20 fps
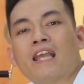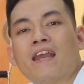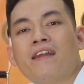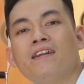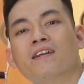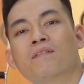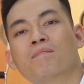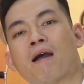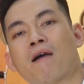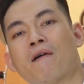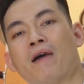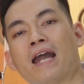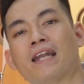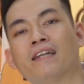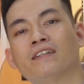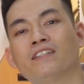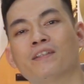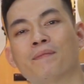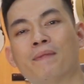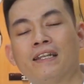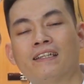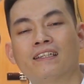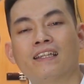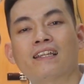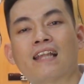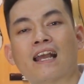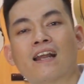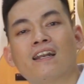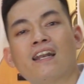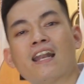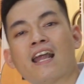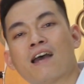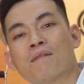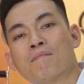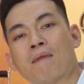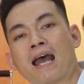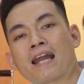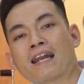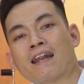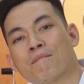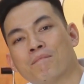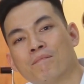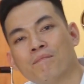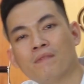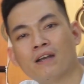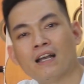sẽ được bảo hành cho mình tới tận là 3 năm,